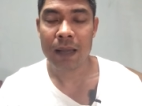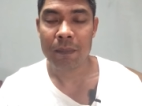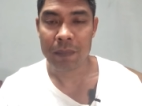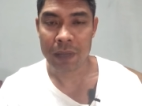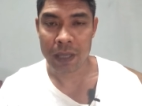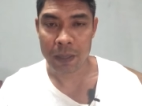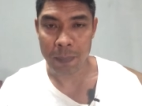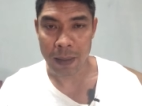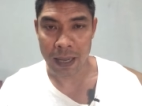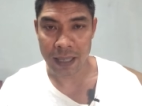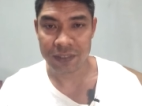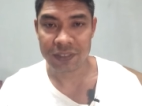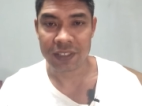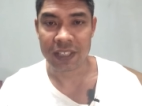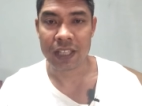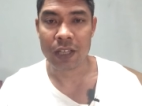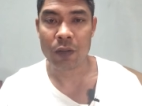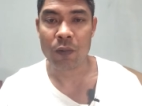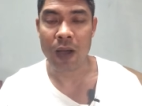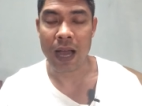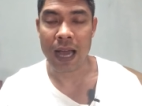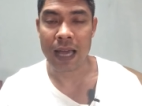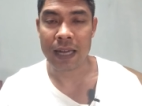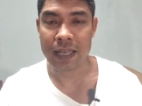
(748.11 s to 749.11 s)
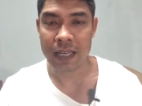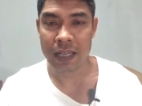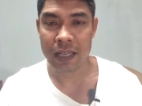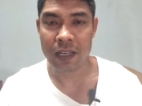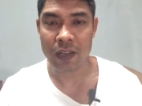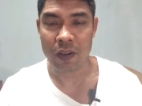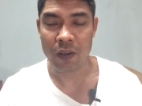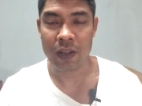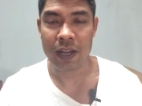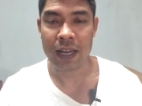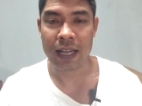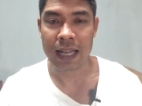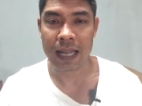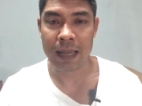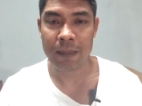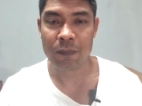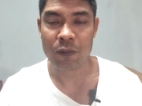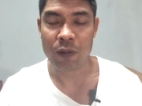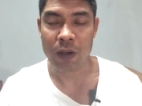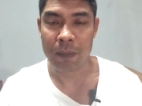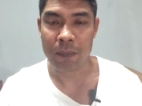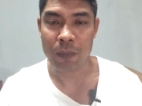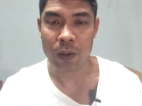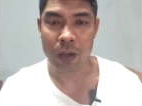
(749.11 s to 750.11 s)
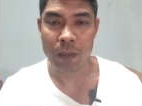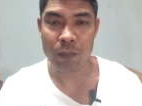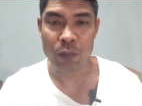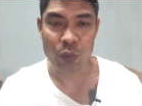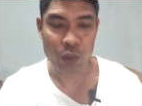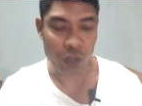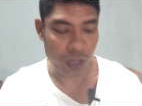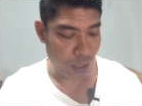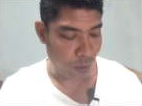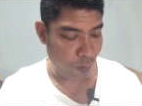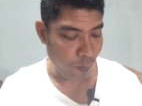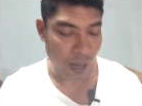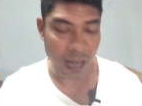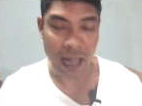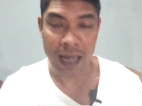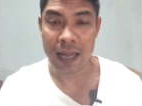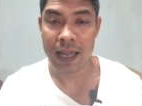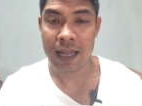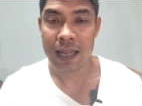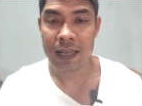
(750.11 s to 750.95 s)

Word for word: มีภาษีกว่านิดหน่อยนะครับ ความพร้อมดูดีกว่า